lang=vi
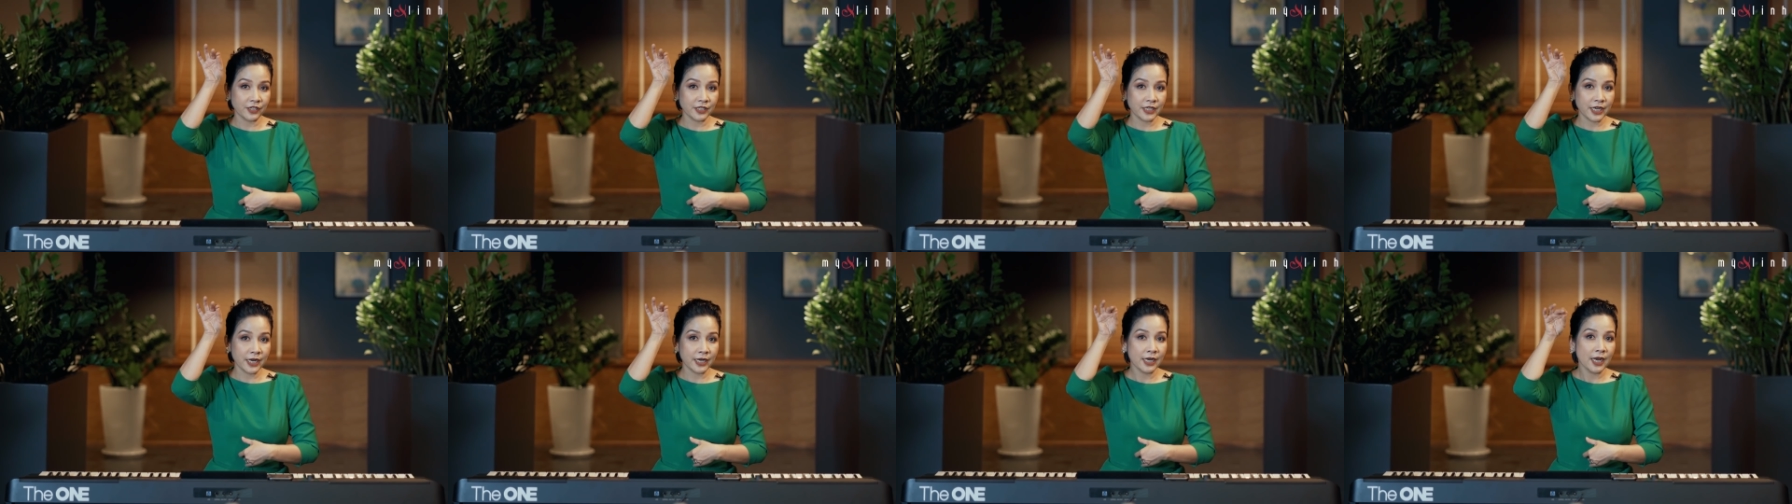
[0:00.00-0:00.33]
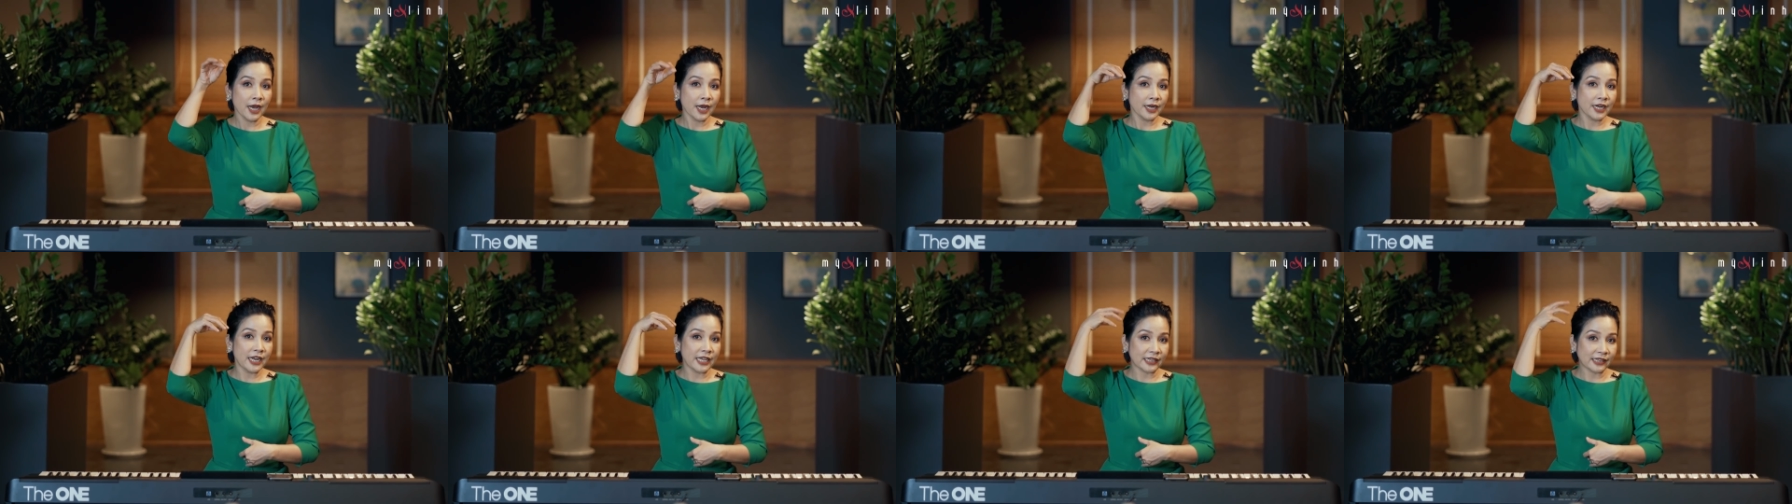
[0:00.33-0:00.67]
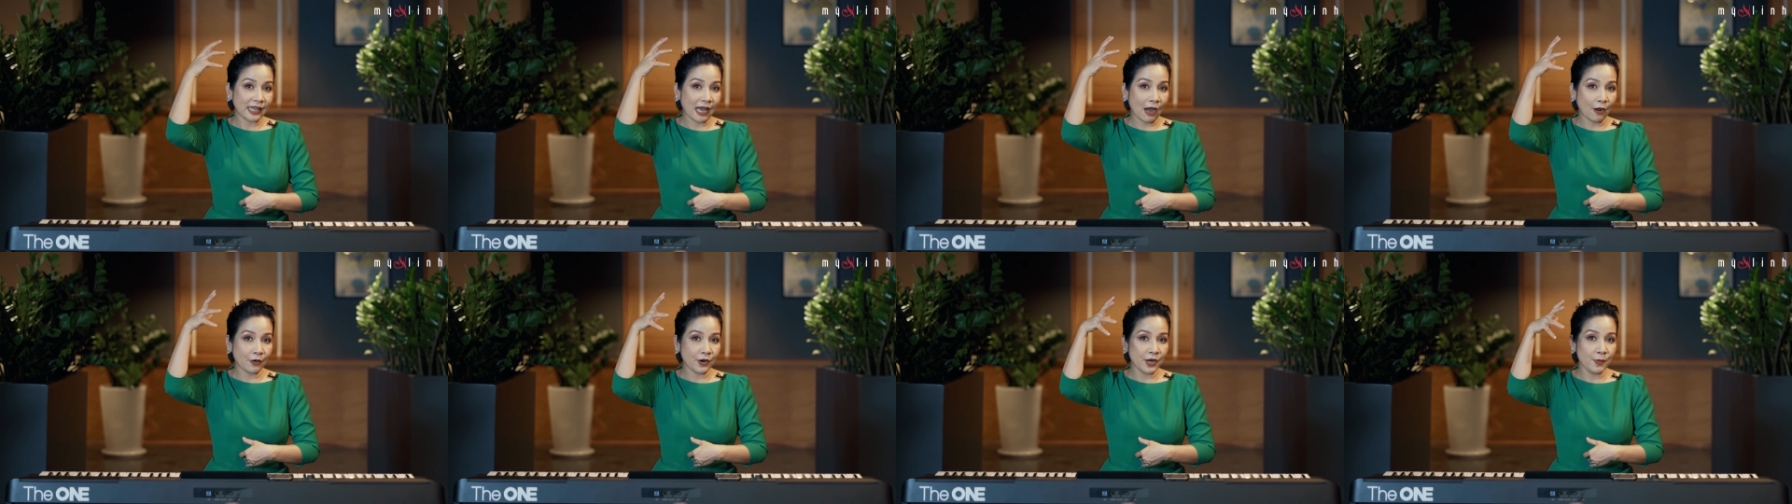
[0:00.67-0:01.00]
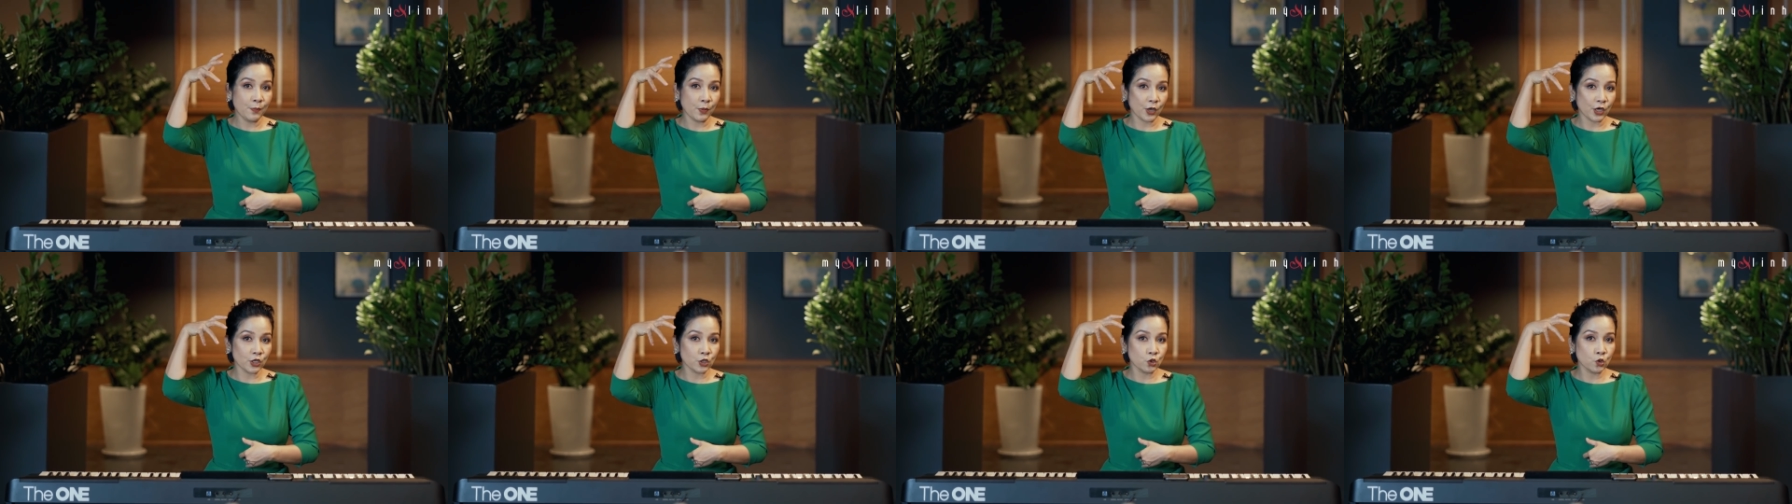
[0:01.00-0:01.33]
phía trên để tạo
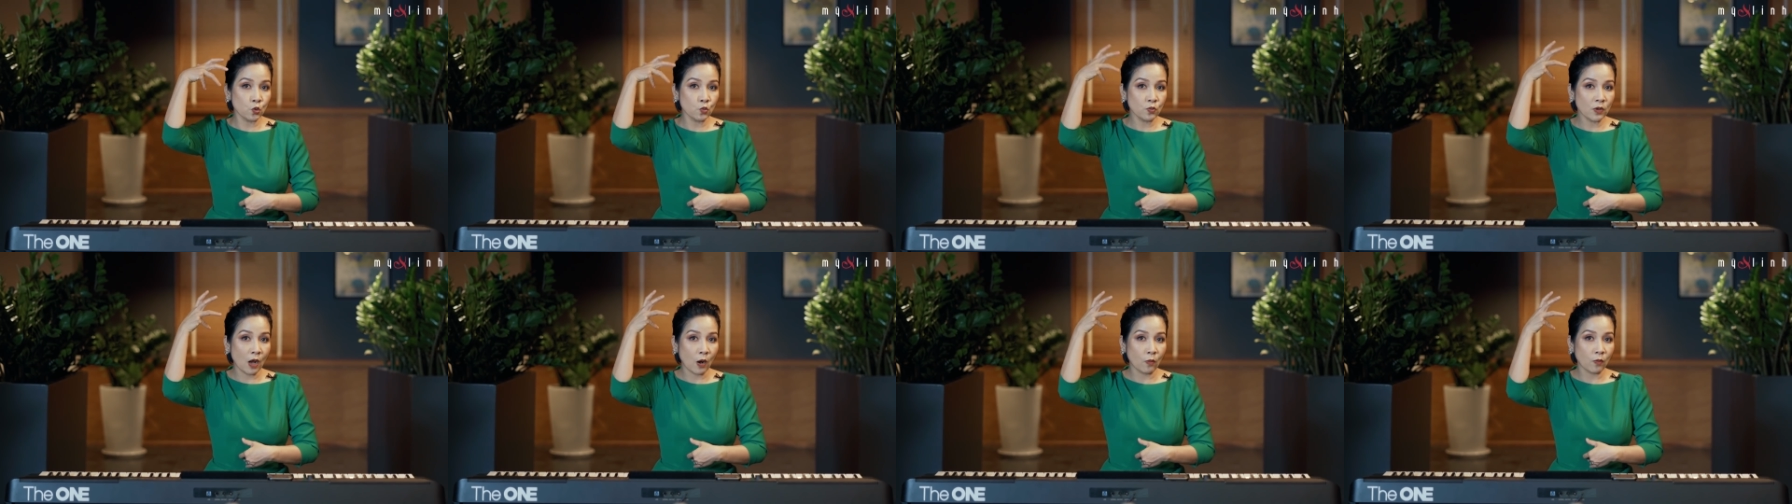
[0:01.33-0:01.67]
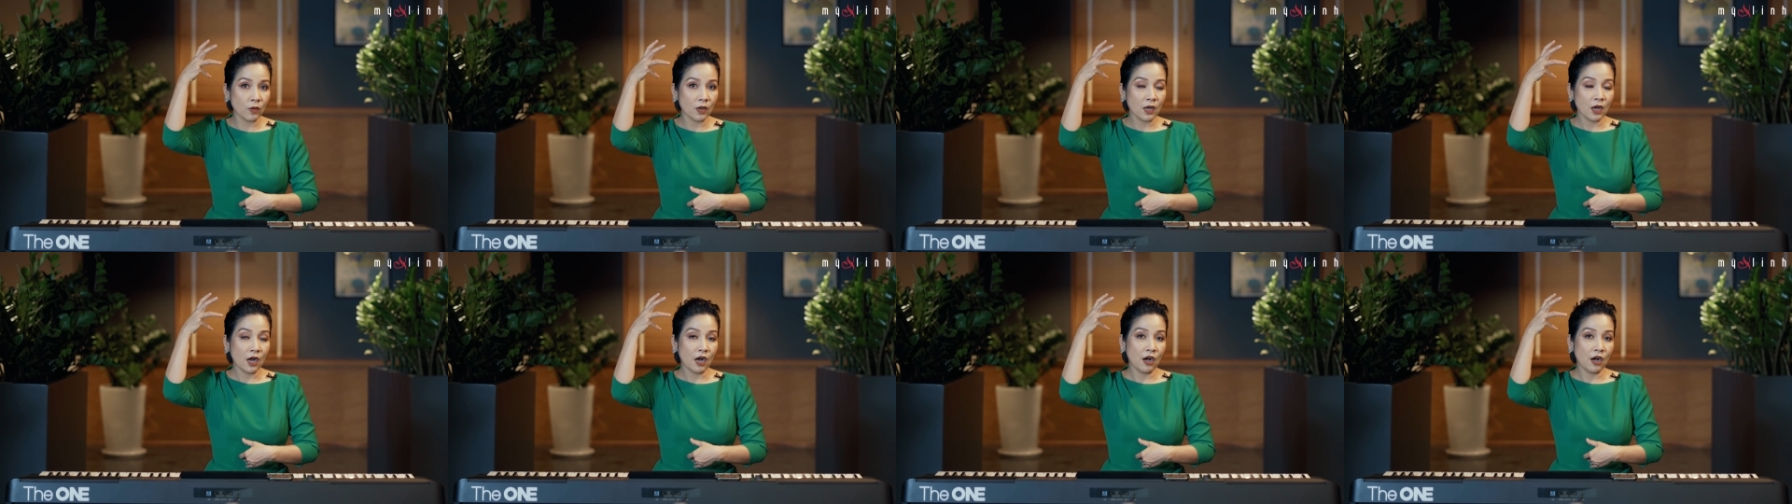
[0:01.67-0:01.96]
nên một cái rung động